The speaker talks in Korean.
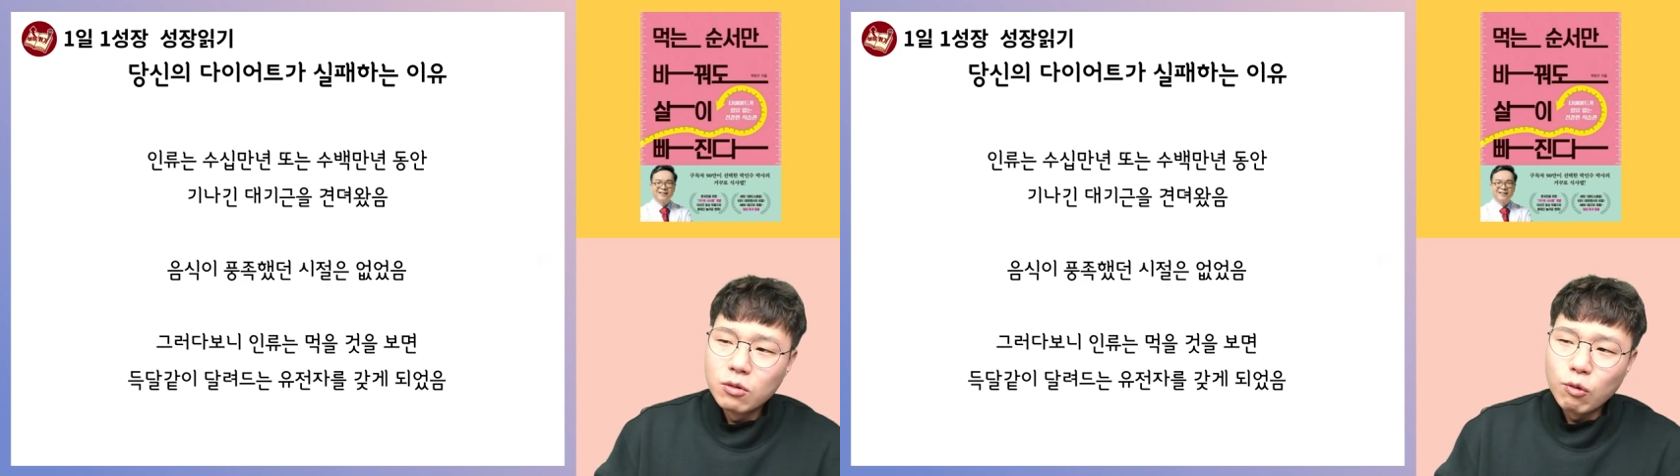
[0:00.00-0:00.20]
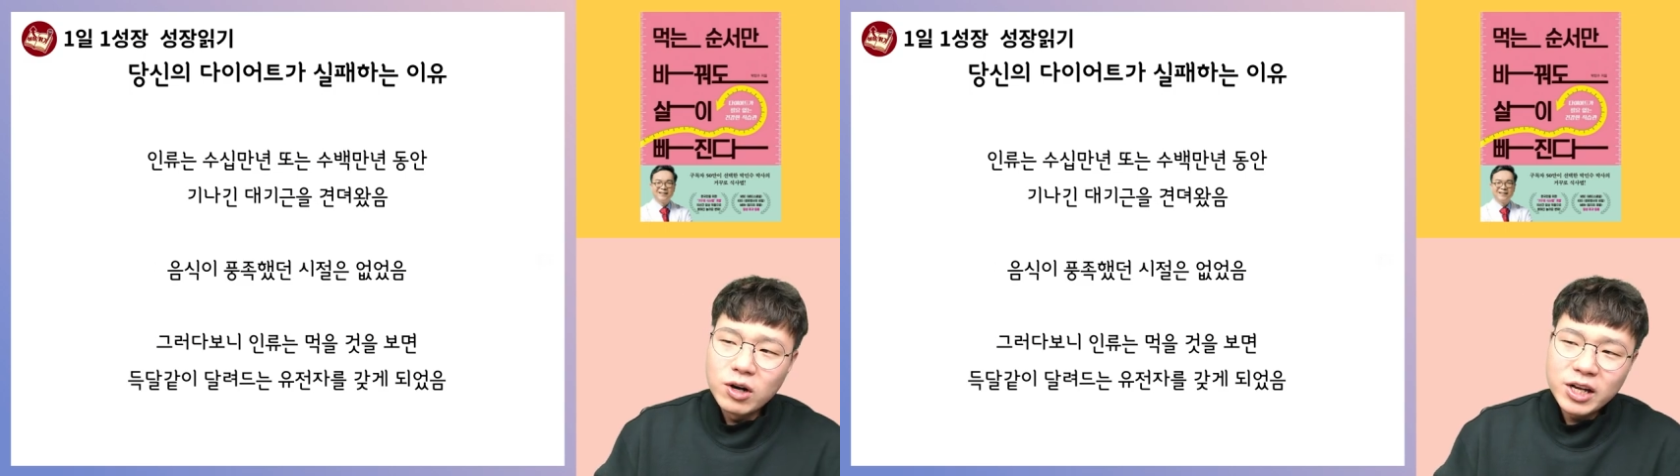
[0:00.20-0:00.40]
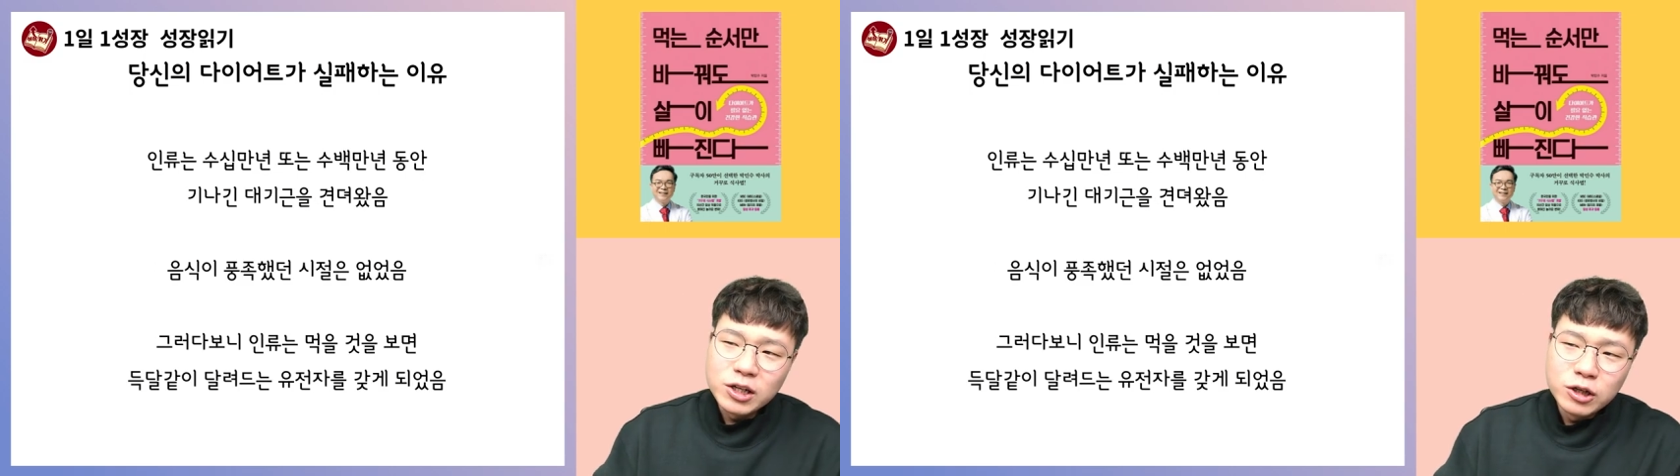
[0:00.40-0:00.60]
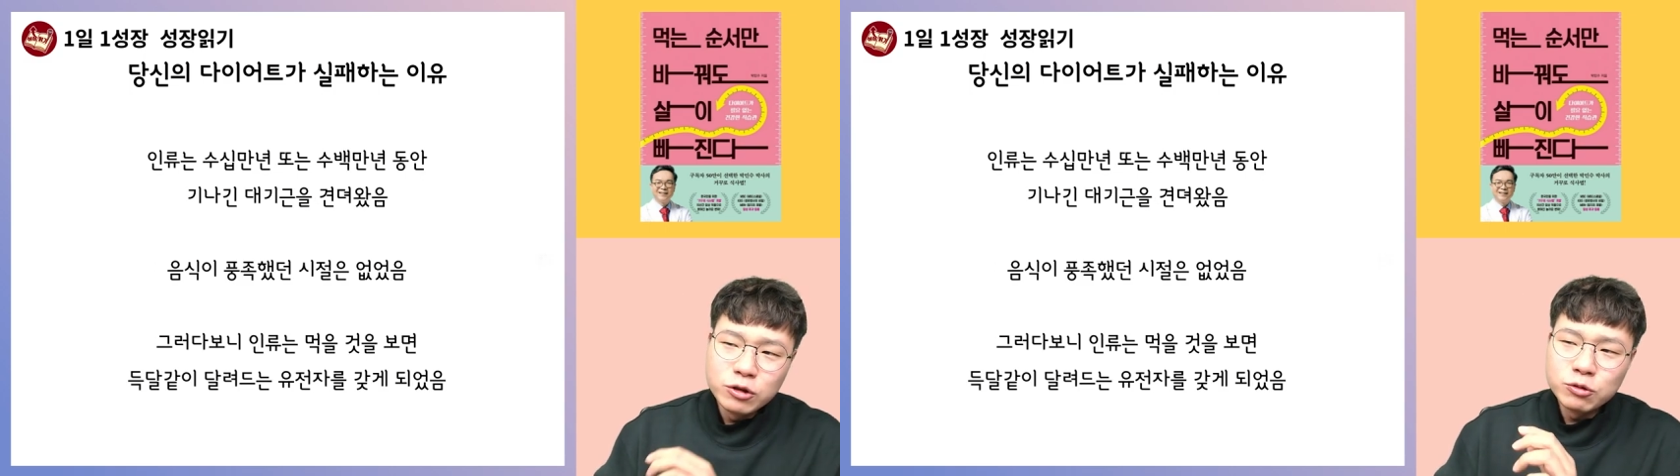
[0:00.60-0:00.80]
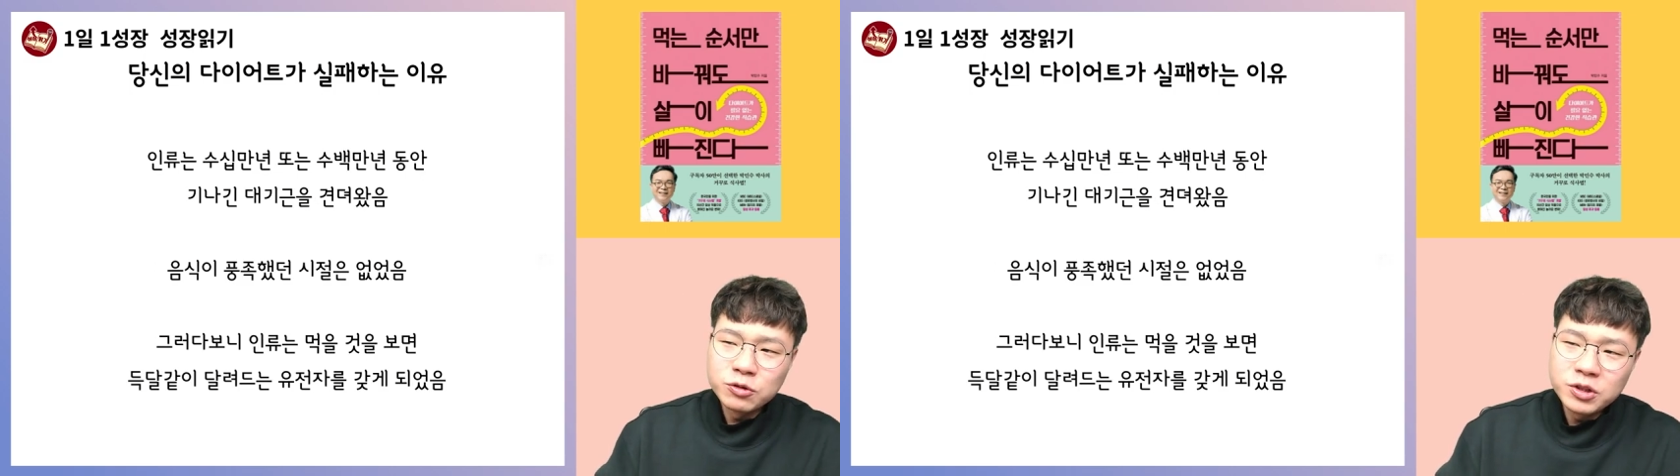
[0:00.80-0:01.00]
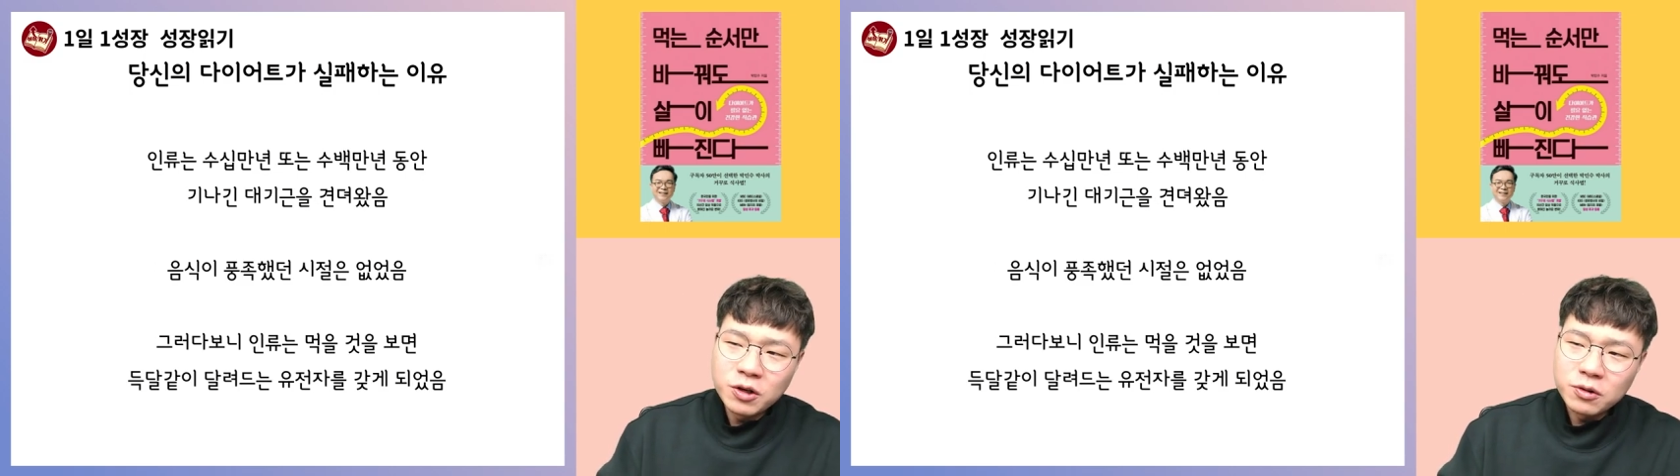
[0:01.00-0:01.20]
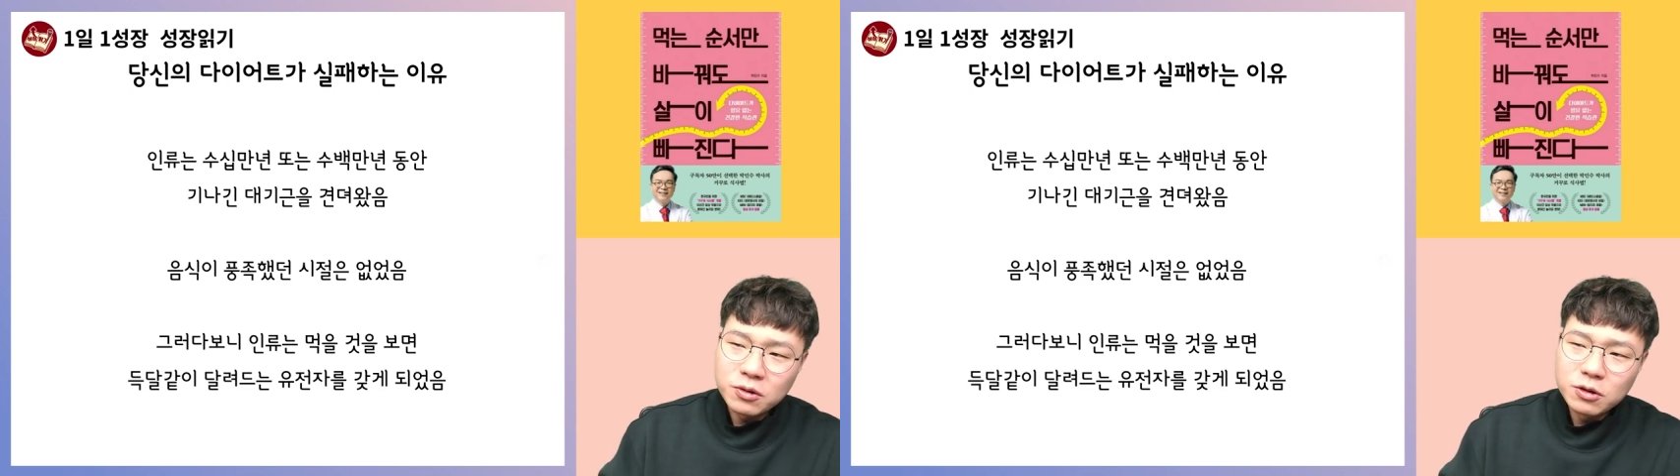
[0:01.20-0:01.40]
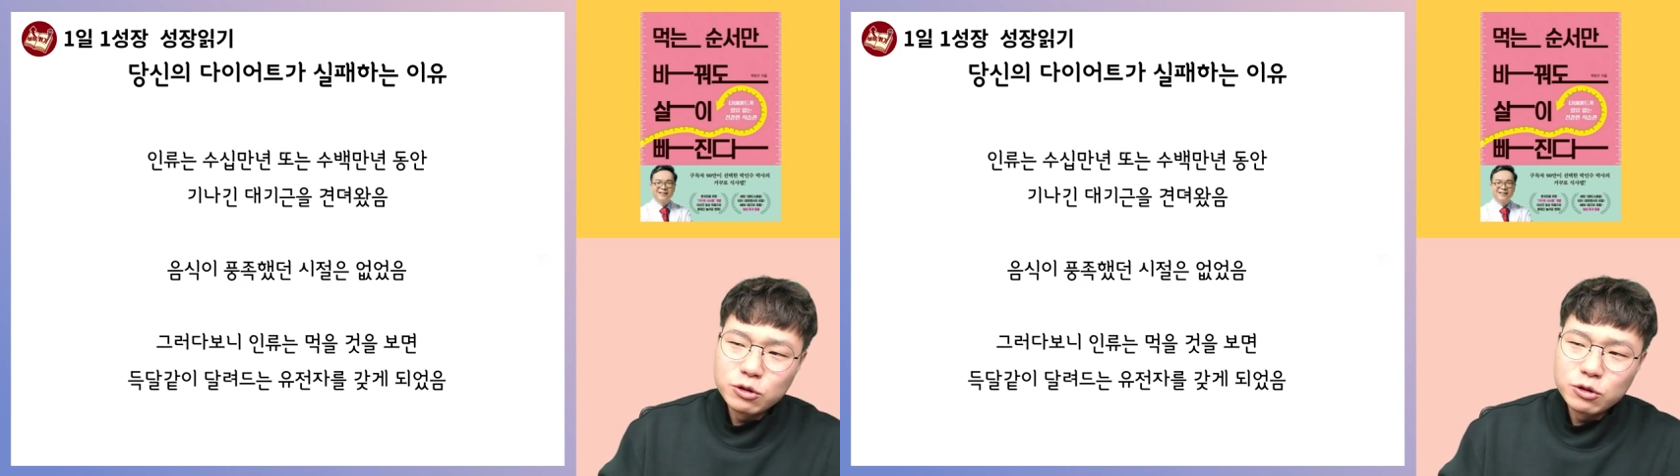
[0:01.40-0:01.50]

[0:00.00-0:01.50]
원래 인류는요,